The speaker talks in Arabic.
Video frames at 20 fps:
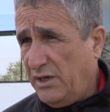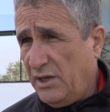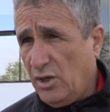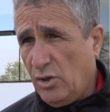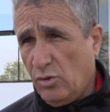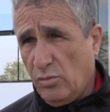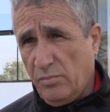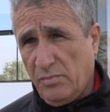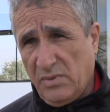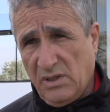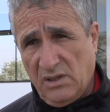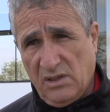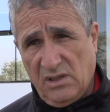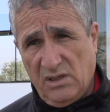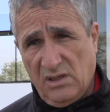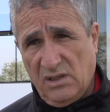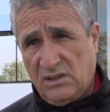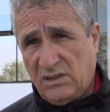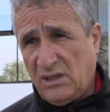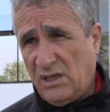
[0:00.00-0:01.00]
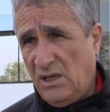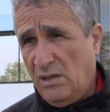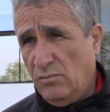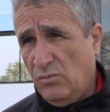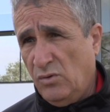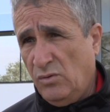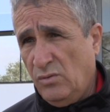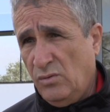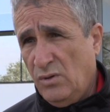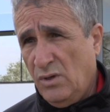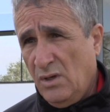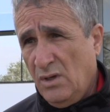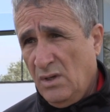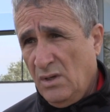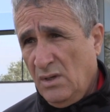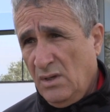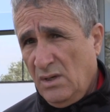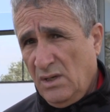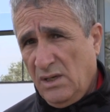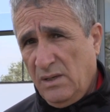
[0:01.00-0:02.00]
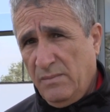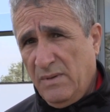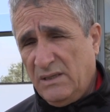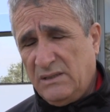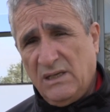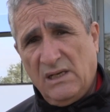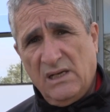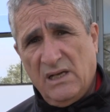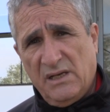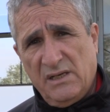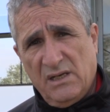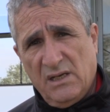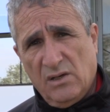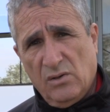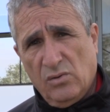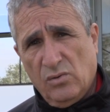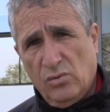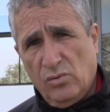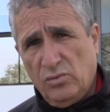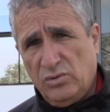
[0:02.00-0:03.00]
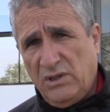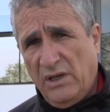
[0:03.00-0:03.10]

انهم يتقحموا لماذا لانه